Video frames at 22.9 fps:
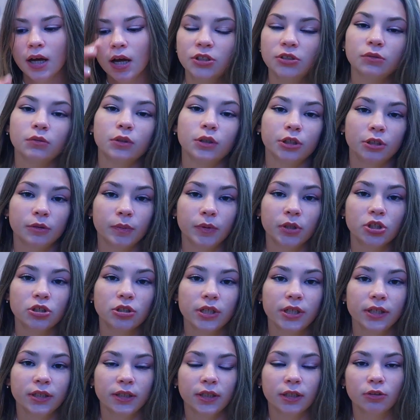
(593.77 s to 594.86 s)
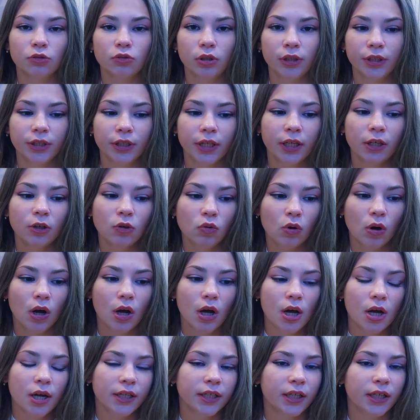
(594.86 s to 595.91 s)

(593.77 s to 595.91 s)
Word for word: Мы сегодня пришли на эту линейку,